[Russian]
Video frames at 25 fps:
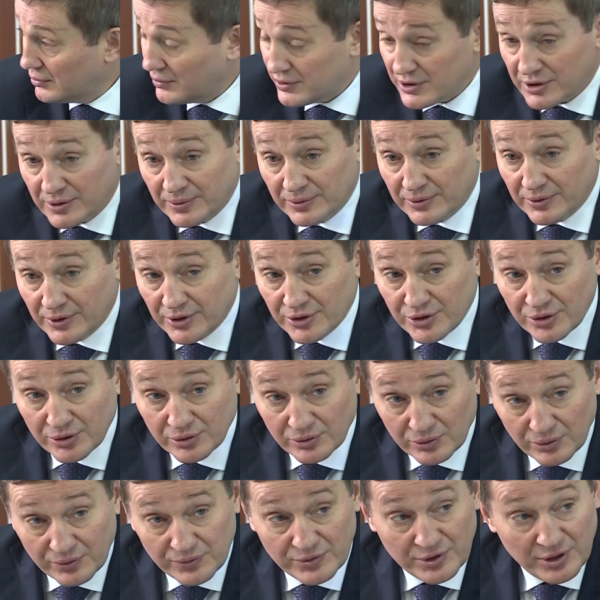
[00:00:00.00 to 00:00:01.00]
Владимир Анатольевич,
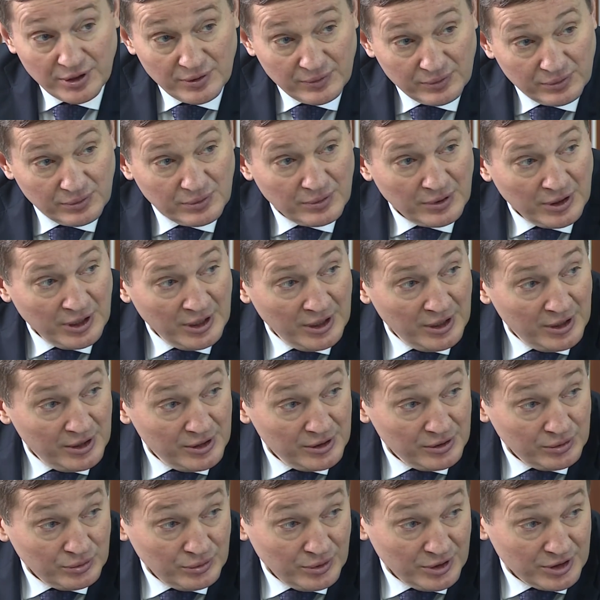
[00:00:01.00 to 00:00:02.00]
но все равно
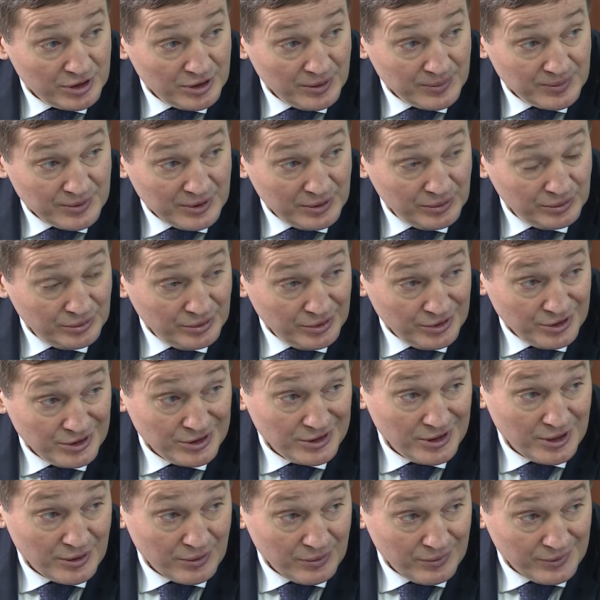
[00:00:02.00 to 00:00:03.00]
ситуация абсолютно
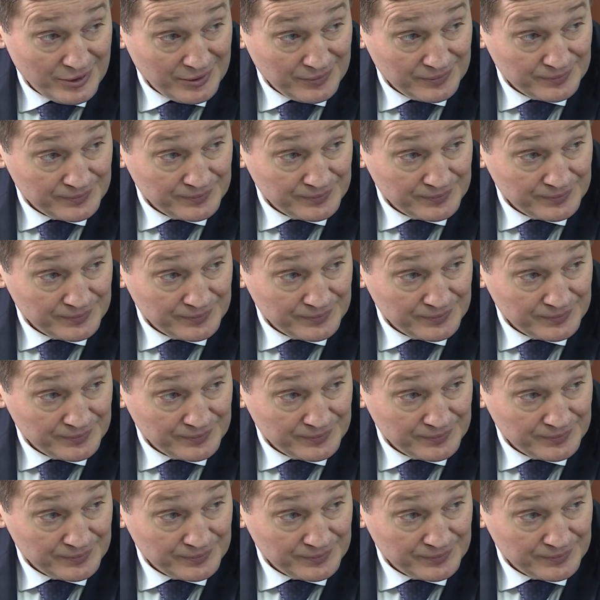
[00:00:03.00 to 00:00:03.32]
нездоровая.